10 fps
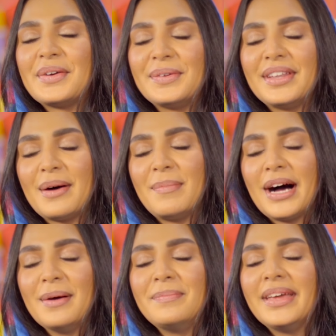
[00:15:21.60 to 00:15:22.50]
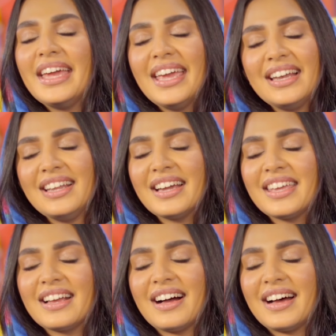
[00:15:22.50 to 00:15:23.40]
खुदा बाब एलिया की
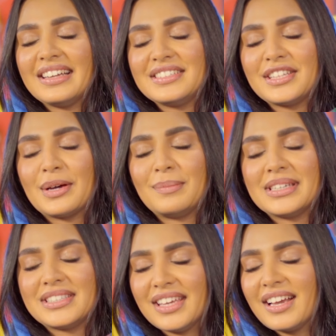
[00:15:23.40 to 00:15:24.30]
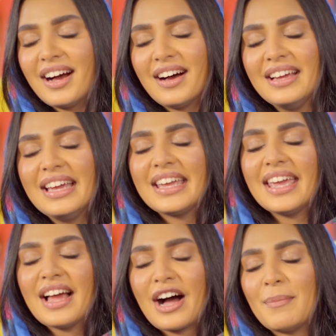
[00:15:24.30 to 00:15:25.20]
कहानी से हमने सीखा
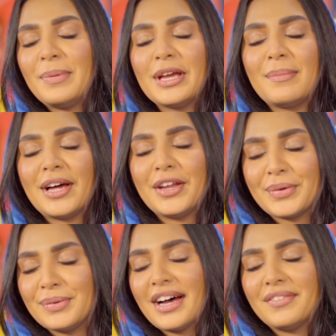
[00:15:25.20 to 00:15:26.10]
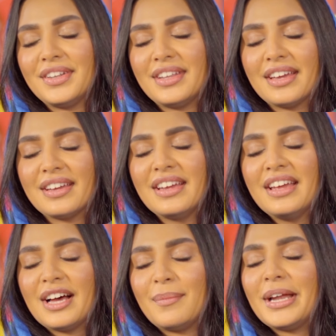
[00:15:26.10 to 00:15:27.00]
कि आप ही हमारे खुदावंत हैं
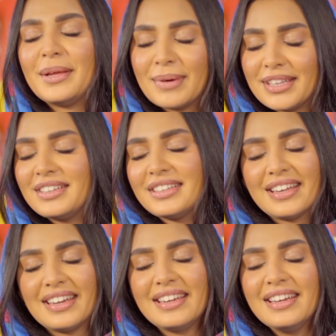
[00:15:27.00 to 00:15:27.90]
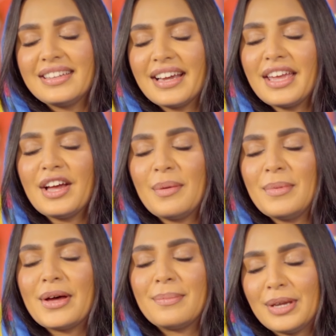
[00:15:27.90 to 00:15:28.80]
हमारी मदद करें ताकि हम
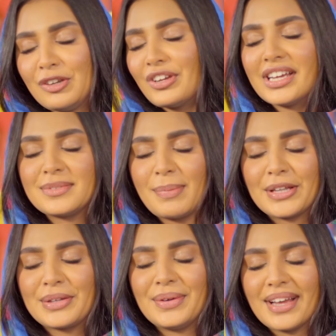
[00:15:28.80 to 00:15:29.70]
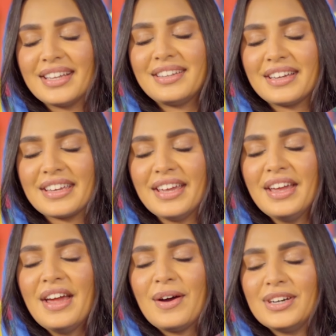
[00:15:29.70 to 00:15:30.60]
हमेशा इस बात को याद रखें
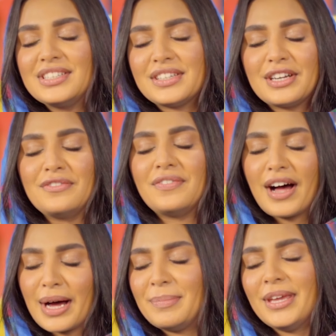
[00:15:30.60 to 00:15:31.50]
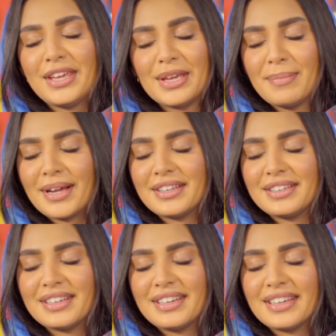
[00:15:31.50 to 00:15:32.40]
और सिर्फ आप ही की इबादत
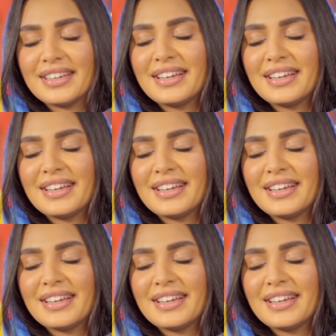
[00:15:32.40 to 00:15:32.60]
करें